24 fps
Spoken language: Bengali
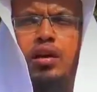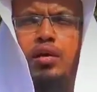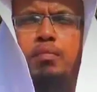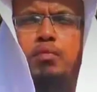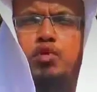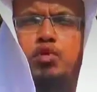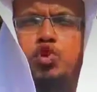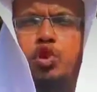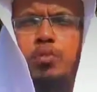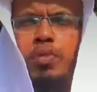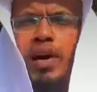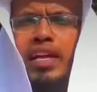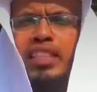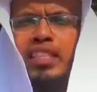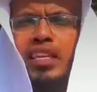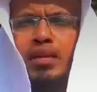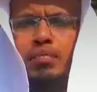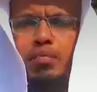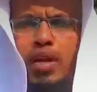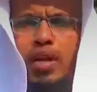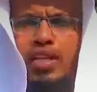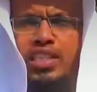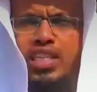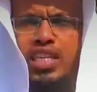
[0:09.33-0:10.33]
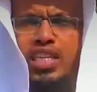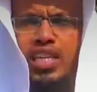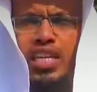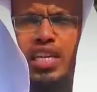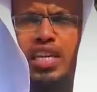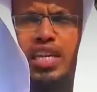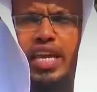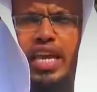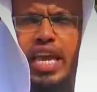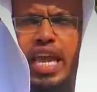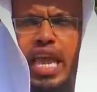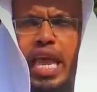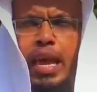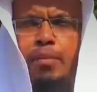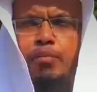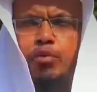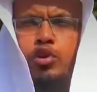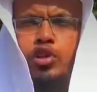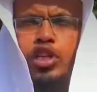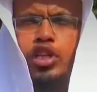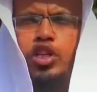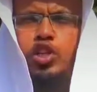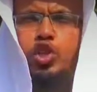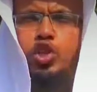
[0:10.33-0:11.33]
মুসলমানদের মাঝে
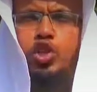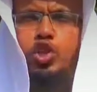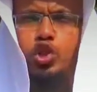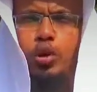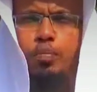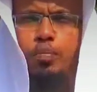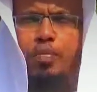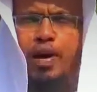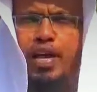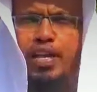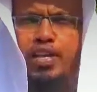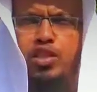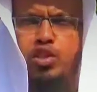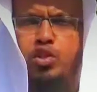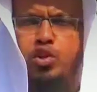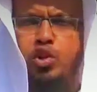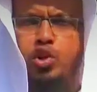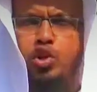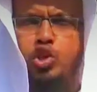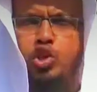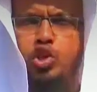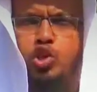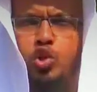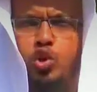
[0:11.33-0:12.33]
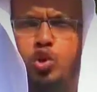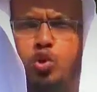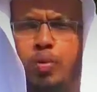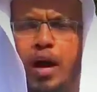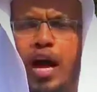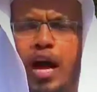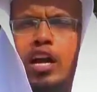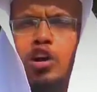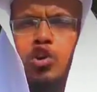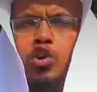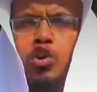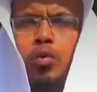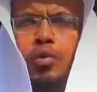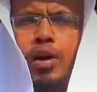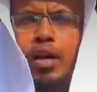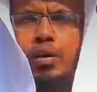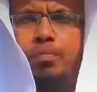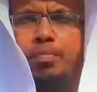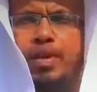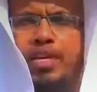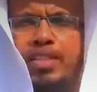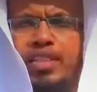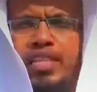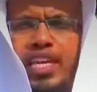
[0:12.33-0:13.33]
এমন কিছু সম্মানিত সৌভাগ্যবান
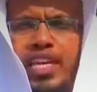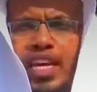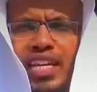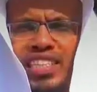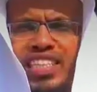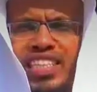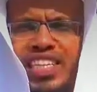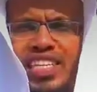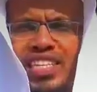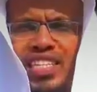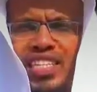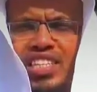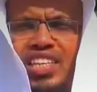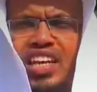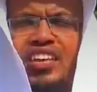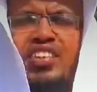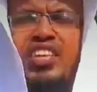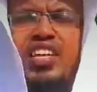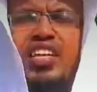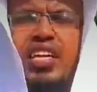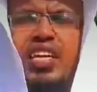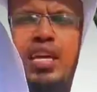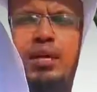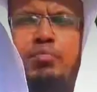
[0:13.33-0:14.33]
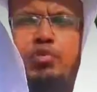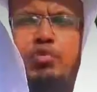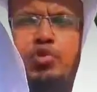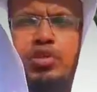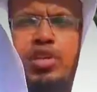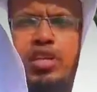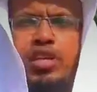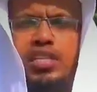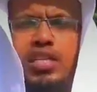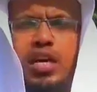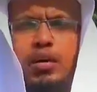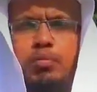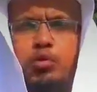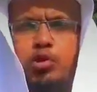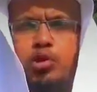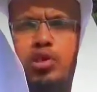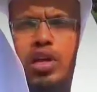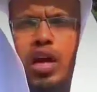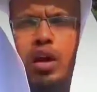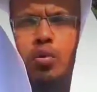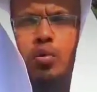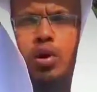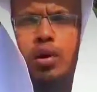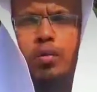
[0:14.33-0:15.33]
ব্যক্তি আছেন যাদেরকে
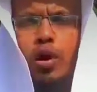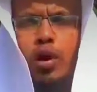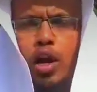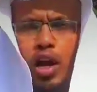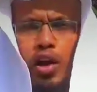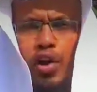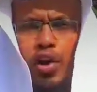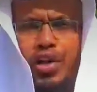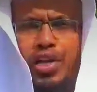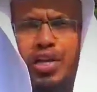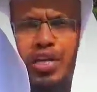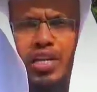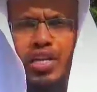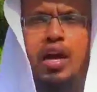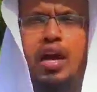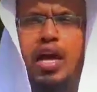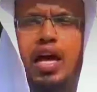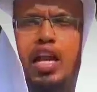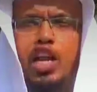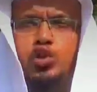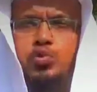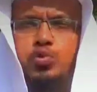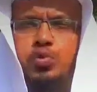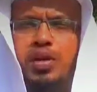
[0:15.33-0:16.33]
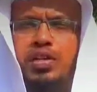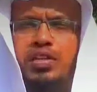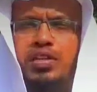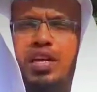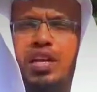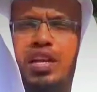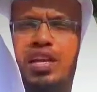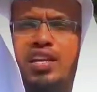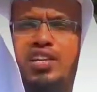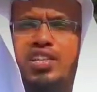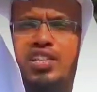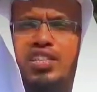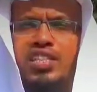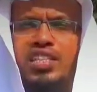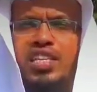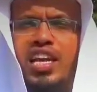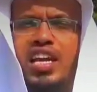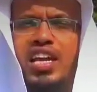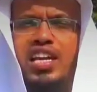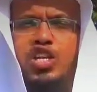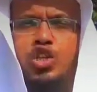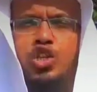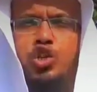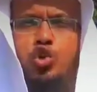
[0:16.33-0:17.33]
মুস্তাজাবুদ্দাওয়া বলা হয় আল্লাহ সুমাতালার
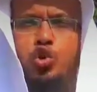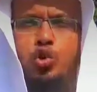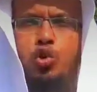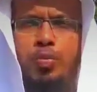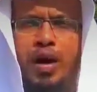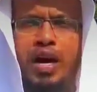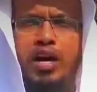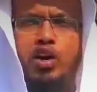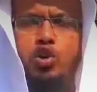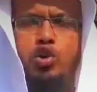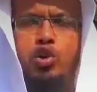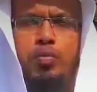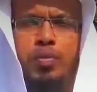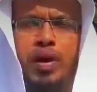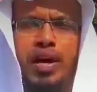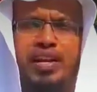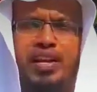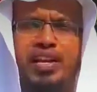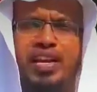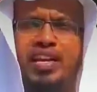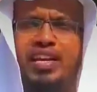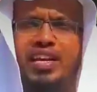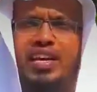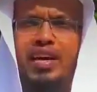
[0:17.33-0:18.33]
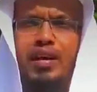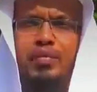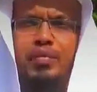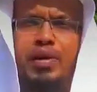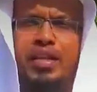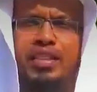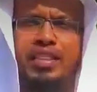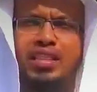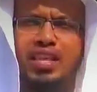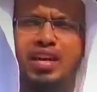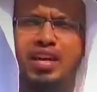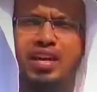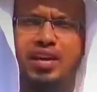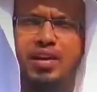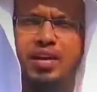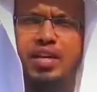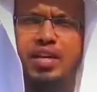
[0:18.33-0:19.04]
সেই সৌভাগ্যবান নেককার বান্দা